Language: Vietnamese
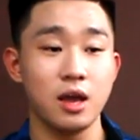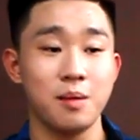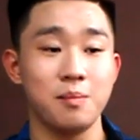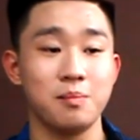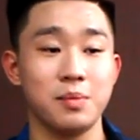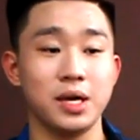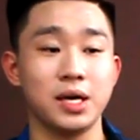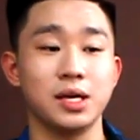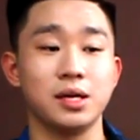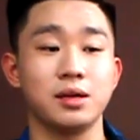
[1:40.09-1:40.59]

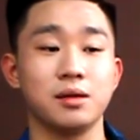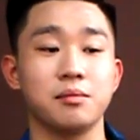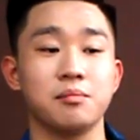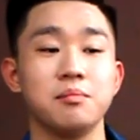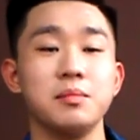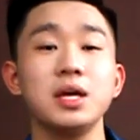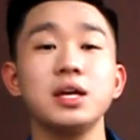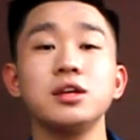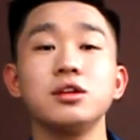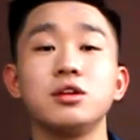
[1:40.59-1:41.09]
mình
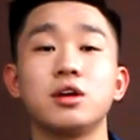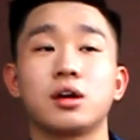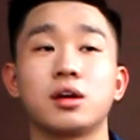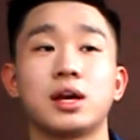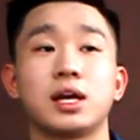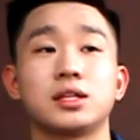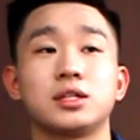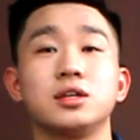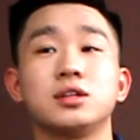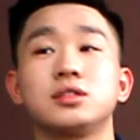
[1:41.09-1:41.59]
biết được
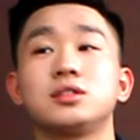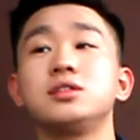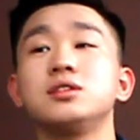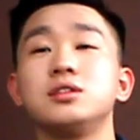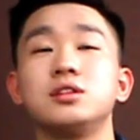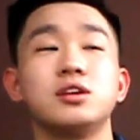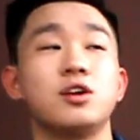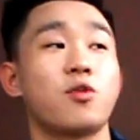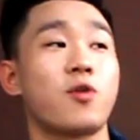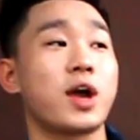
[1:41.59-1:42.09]
là thực sự
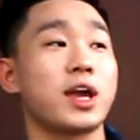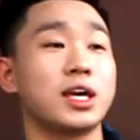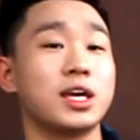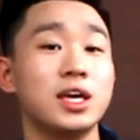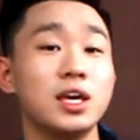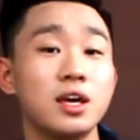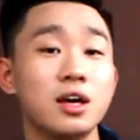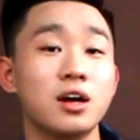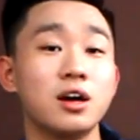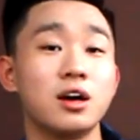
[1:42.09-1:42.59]
ở ngoài
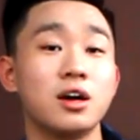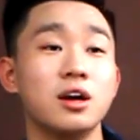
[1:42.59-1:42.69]
kia,